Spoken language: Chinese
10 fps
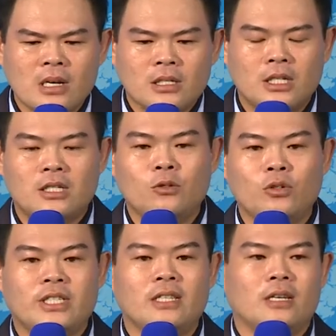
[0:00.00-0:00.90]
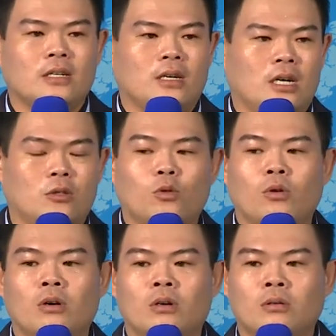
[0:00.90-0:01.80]
其实遇见了很
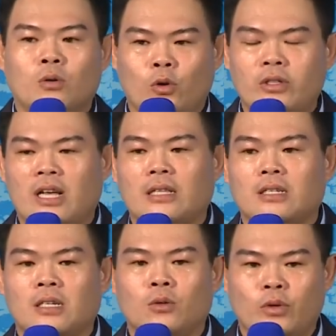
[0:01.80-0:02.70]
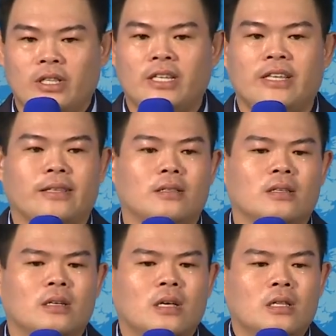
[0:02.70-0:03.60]
多困难跟问题点，
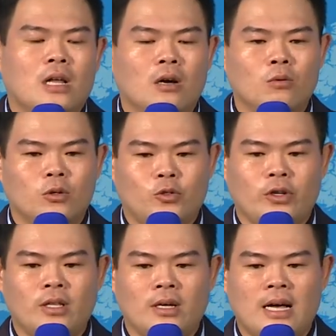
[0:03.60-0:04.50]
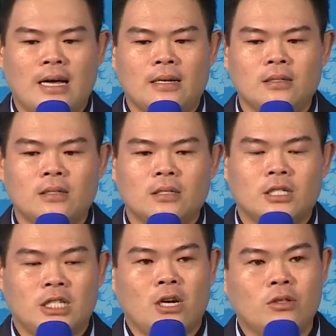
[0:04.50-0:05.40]
然后我觉得啊，
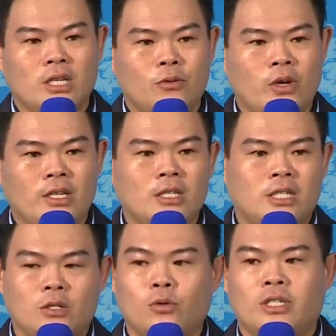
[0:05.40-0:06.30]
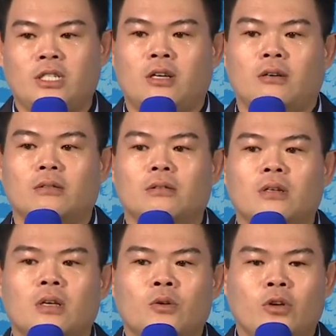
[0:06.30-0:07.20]
只要你愿意进入系统，
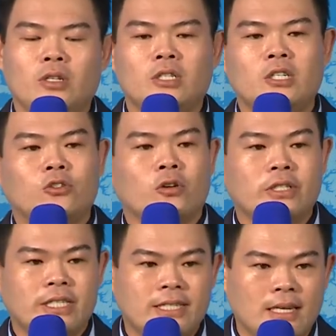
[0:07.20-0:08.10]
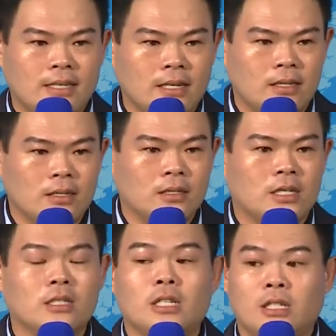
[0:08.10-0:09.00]
愿意去中心上课、
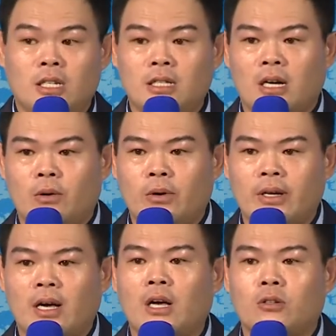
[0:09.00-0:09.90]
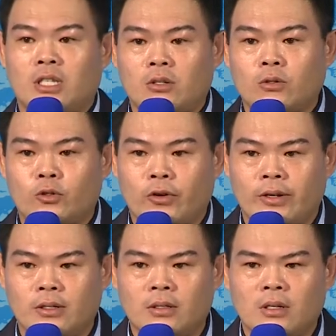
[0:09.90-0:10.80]
跟一日研讨会，还有成功学
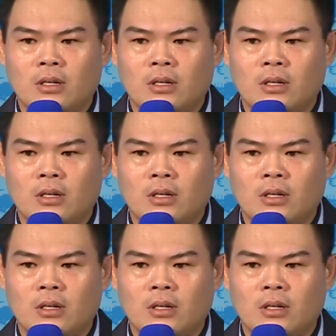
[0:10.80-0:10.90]
院，